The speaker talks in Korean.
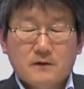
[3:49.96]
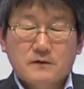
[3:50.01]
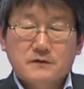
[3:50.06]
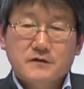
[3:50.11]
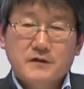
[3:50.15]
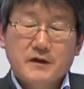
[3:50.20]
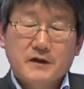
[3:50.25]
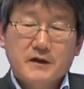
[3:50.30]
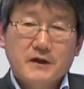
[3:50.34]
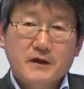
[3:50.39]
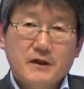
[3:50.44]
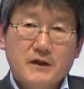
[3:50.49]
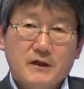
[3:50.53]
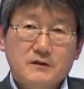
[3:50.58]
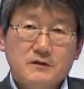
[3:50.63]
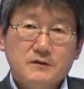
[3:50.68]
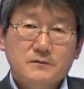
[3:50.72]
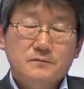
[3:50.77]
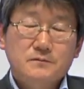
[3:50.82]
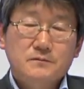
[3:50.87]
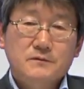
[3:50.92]
세계가
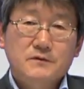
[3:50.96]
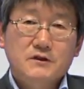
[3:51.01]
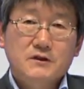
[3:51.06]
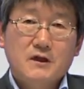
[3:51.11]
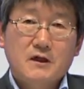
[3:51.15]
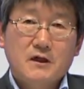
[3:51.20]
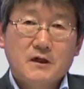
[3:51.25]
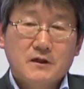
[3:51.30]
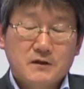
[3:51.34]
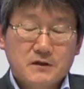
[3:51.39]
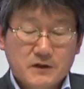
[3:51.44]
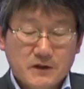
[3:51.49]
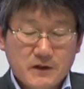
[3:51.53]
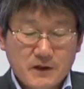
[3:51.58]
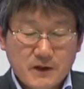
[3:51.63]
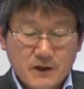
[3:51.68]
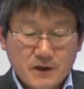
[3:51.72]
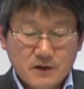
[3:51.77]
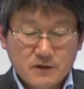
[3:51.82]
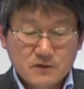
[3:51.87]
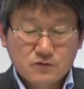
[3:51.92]
점차
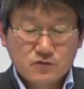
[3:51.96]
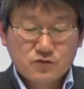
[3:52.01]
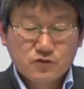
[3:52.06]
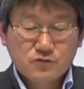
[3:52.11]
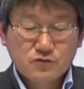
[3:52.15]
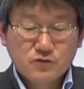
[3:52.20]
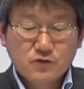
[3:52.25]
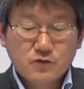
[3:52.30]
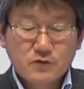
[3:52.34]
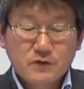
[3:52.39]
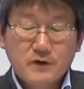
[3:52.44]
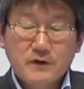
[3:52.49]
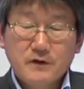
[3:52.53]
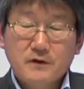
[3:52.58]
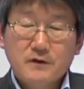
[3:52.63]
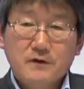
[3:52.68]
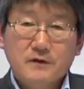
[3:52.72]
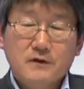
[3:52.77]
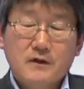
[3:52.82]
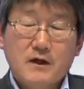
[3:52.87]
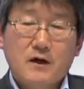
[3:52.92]
이렇게
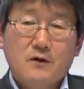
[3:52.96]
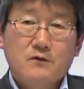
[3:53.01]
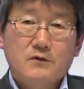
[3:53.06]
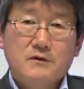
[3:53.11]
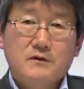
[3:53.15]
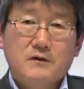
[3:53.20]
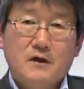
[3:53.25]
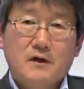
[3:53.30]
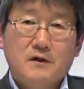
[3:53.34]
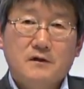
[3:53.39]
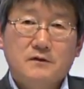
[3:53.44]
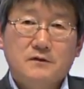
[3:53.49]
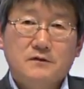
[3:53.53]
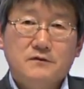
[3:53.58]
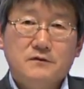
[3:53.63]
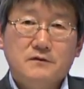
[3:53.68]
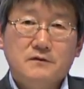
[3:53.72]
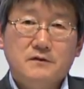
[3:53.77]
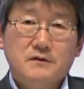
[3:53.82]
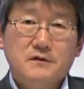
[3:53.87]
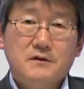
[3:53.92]
축소되어 가고 있다는
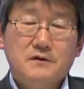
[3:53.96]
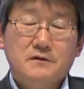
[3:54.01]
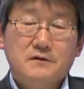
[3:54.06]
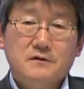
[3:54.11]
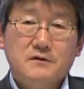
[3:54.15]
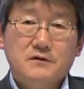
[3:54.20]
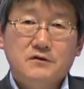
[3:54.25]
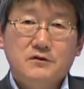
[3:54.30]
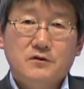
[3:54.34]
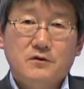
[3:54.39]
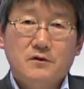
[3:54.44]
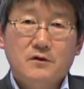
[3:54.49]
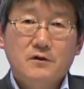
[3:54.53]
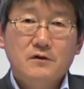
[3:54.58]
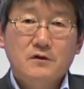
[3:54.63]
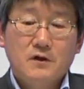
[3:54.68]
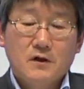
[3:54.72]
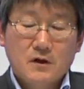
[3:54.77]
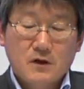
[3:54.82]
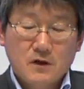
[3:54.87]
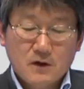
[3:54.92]
것을 느끼는
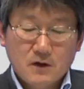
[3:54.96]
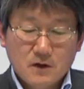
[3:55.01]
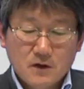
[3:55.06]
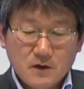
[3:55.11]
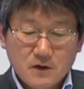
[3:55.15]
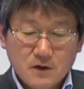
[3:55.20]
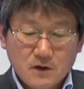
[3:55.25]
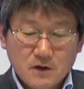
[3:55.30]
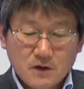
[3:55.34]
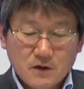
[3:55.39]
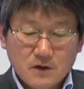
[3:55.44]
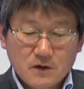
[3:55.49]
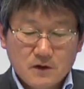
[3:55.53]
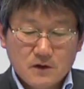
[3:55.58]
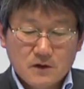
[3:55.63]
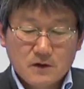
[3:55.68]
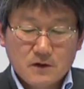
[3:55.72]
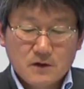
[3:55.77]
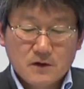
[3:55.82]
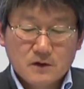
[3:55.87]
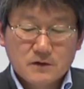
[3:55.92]
거죠.
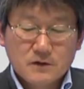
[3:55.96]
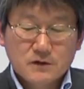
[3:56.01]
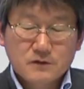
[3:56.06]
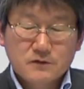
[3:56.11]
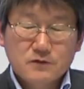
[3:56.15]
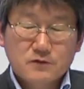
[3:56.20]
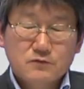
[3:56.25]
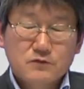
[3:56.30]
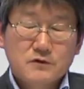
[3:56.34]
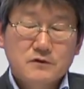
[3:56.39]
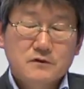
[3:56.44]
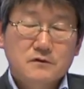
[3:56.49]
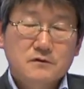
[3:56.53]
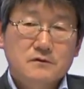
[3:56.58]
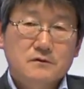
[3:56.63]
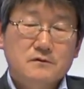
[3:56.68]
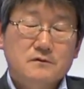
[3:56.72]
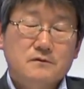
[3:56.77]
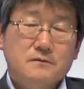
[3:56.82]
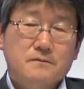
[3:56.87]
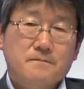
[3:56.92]
그래서
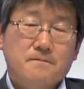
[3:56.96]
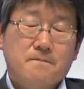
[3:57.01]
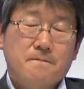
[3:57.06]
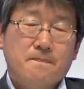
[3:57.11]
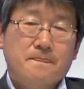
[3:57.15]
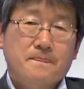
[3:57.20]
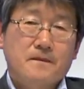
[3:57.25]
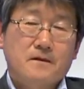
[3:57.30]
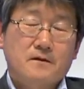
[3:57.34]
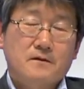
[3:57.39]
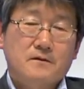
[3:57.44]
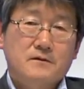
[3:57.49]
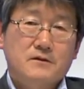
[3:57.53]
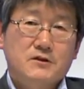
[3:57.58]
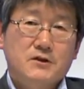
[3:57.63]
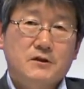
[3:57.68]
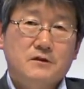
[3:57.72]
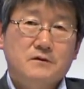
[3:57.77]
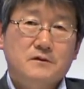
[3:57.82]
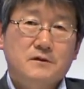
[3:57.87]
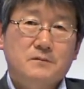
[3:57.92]
우리는
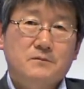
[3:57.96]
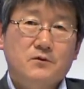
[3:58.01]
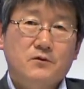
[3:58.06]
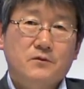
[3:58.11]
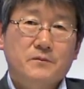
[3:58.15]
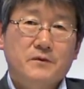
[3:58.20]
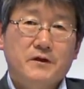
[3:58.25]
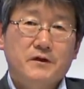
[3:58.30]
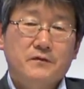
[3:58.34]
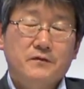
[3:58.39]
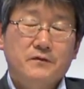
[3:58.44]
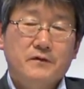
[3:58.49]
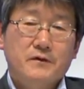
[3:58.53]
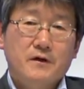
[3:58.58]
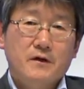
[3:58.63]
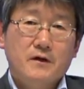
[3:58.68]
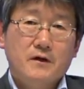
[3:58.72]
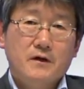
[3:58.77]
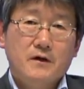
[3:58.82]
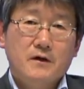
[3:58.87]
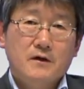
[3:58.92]
최근에 보면
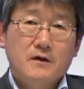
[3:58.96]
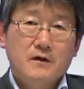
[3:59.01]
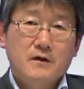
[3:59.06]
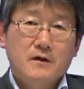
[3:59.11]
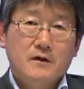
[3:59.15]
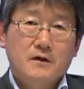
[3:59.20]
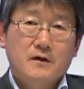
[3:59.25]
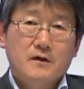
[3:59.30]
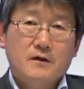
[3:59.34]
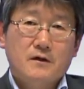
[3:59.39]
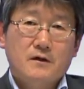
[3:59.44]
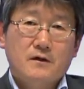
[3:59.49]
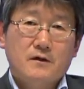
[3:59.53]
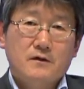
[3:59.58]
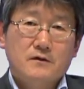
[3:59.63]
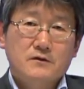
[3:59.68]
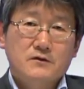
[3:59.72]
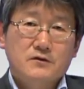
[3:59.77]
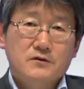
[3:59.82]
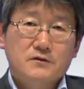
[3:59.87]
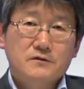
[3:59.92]

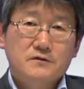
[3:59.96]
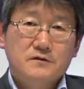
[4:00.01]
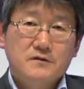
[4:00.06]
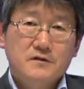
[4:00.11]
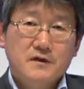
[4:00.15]
전